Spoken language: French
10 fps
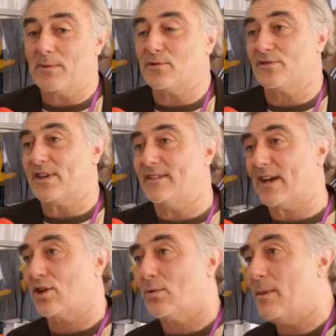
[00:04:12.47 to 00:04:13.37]
puisque c'est
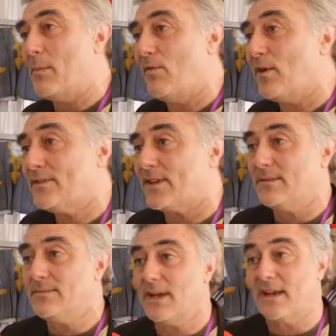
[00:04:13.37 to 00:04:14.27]
exactement le même en France,
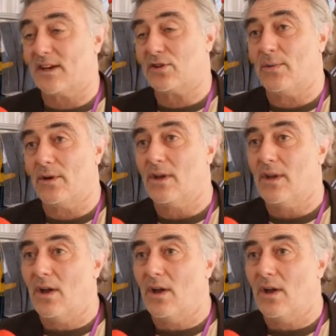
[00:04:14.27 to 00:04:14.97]
hein, exactement.